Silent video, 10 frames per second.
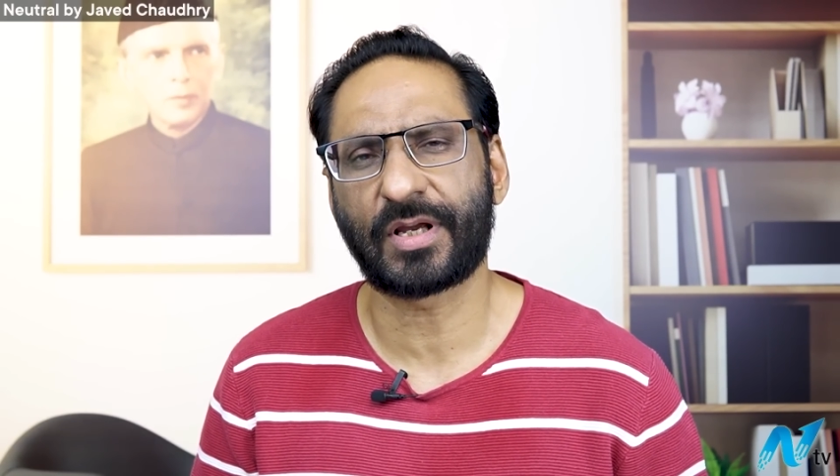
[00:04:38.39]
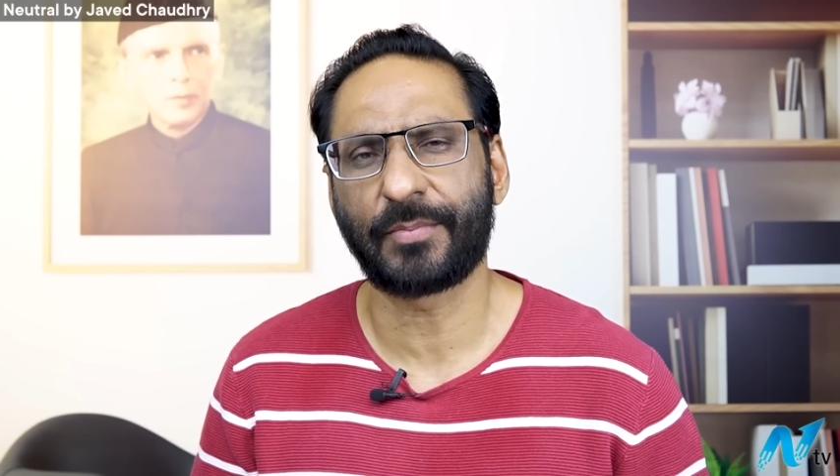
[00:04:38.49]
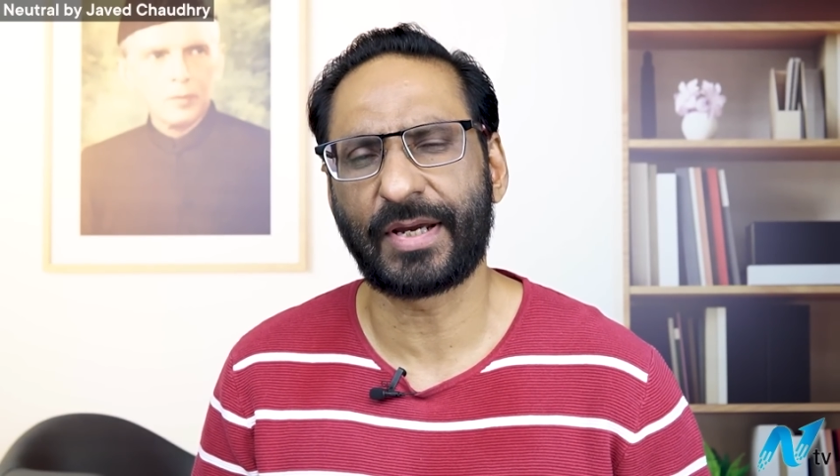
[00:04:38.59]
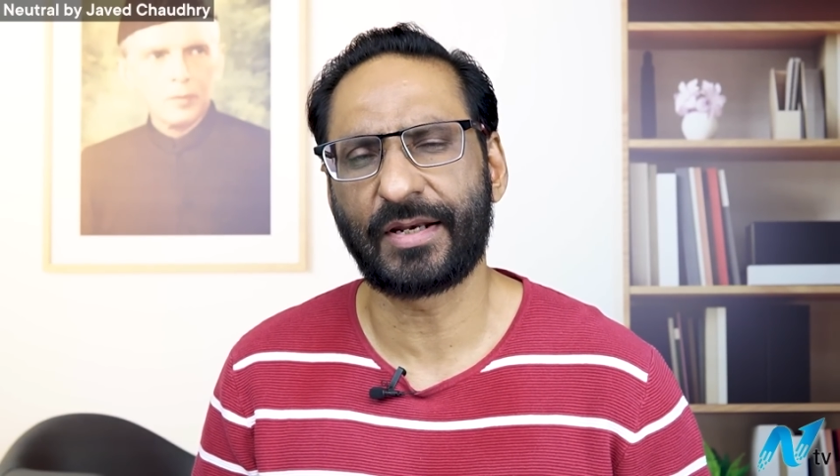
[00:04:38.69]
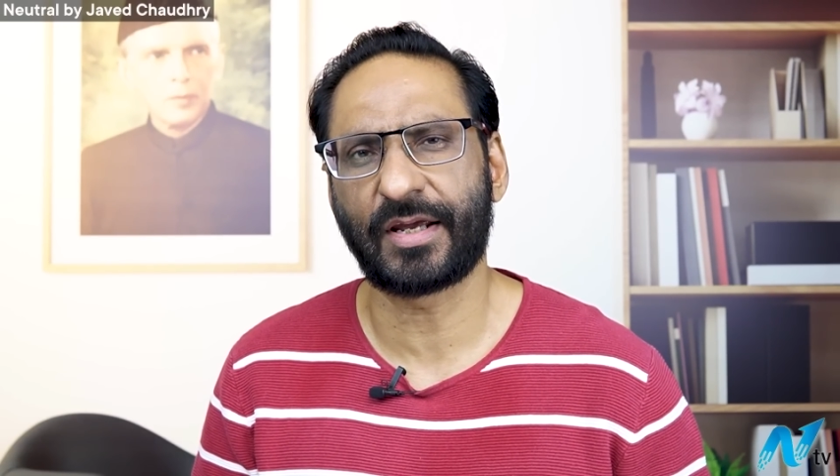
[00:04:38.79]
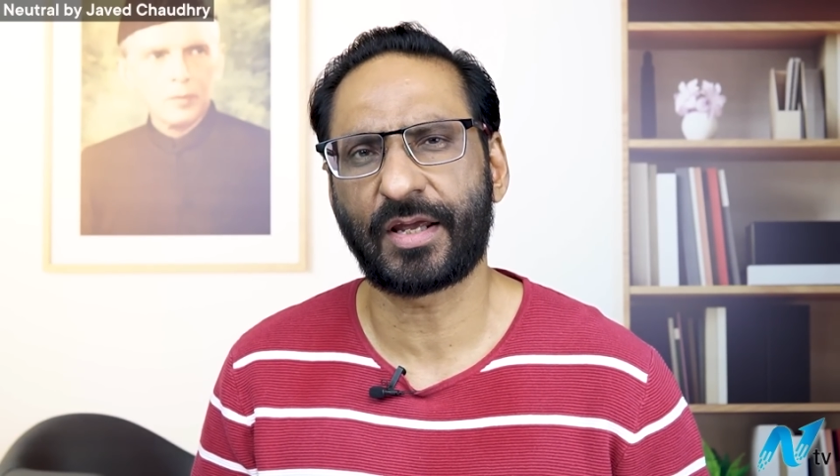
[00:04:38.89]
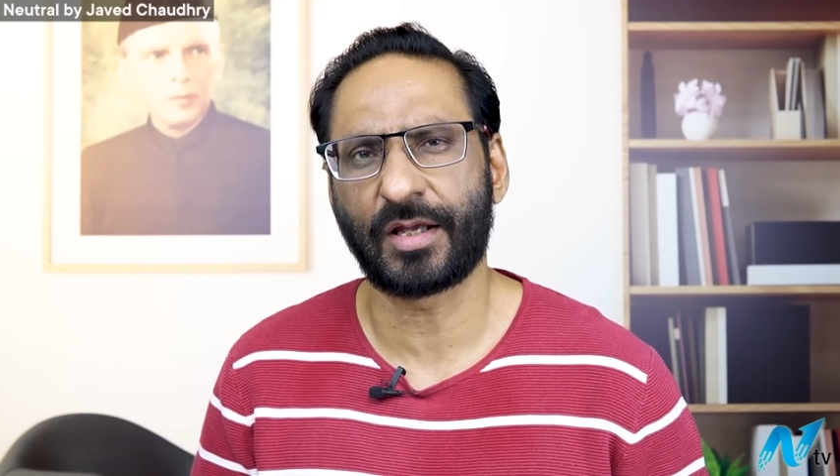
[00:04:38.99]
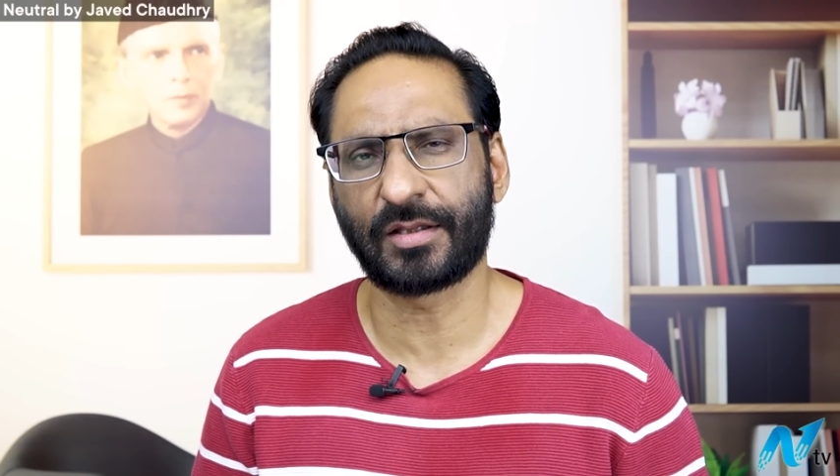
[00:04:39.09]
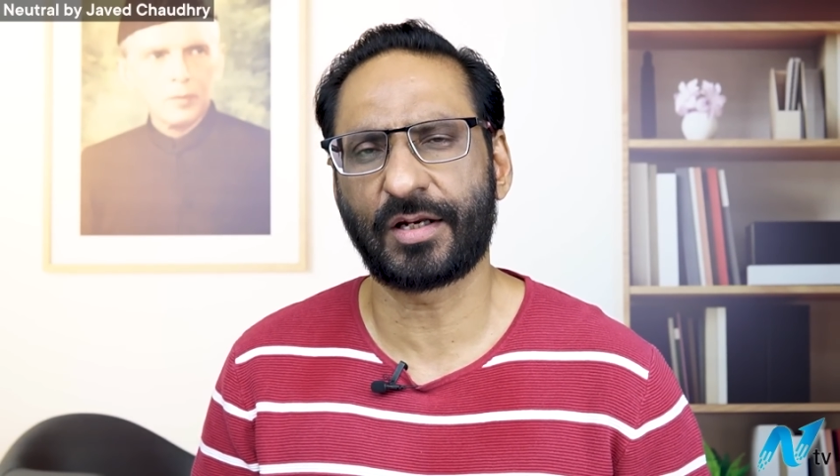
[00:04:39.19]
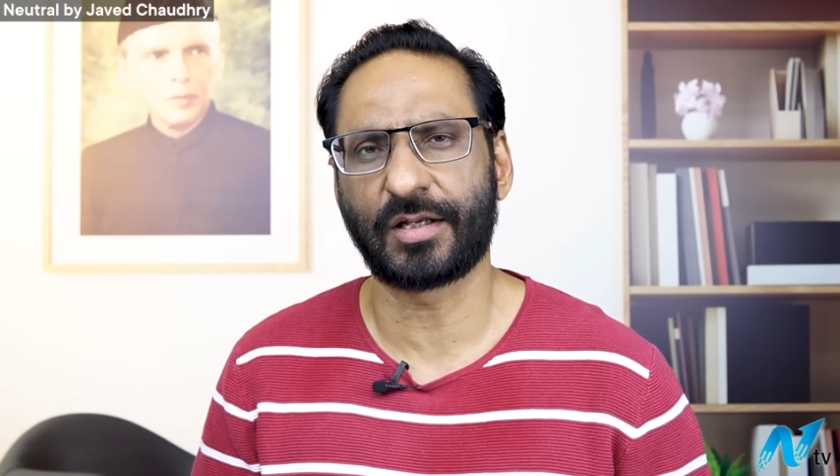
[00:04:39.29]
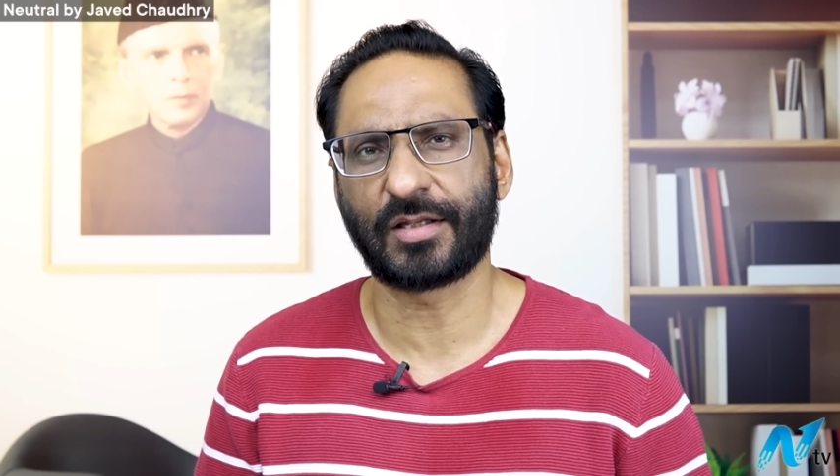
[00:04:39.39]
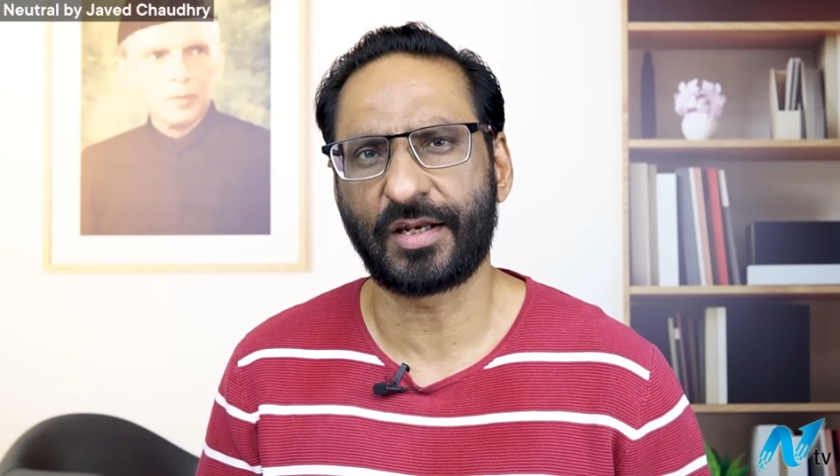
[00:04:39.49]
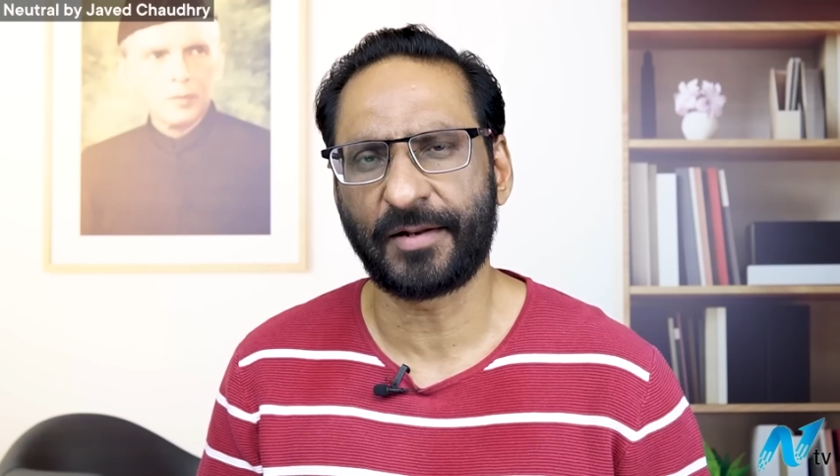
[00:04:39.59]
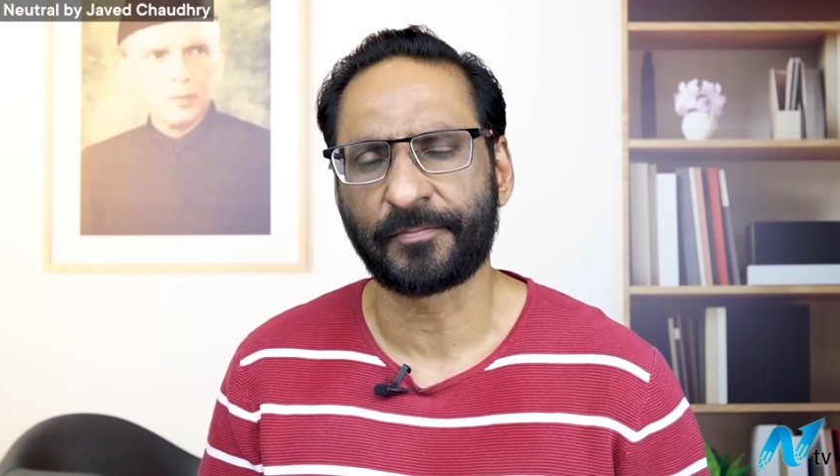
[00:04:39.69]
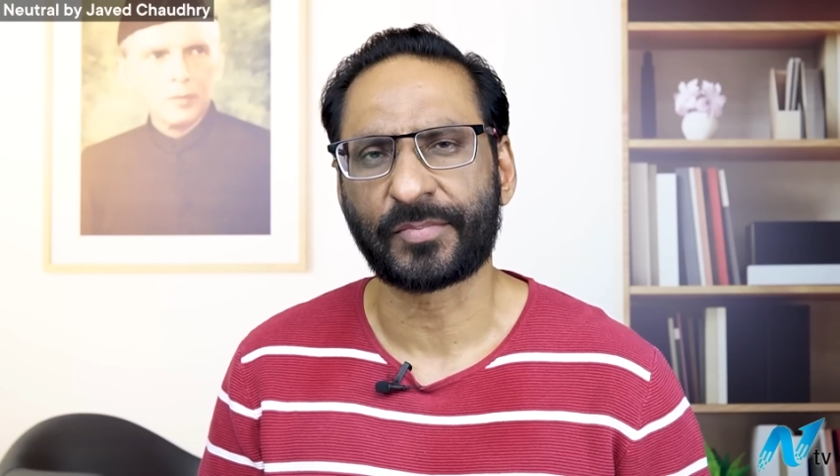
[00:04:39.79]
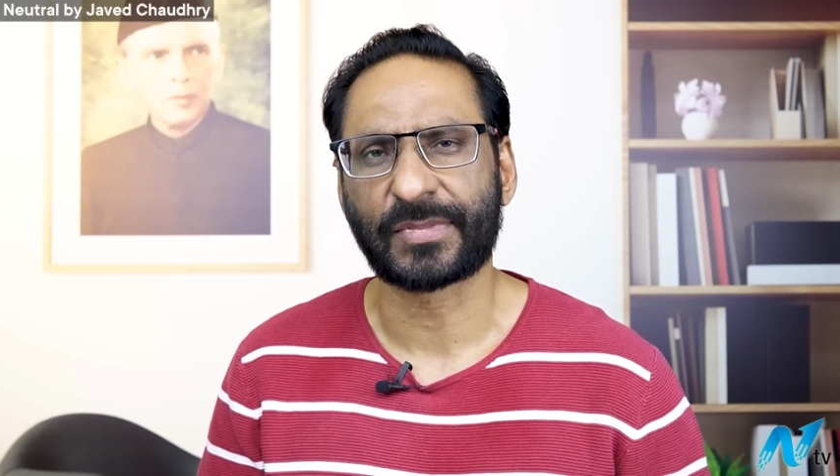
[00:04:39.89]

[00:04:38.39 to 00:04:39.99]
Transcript: के महीने के अंदर अंदर ही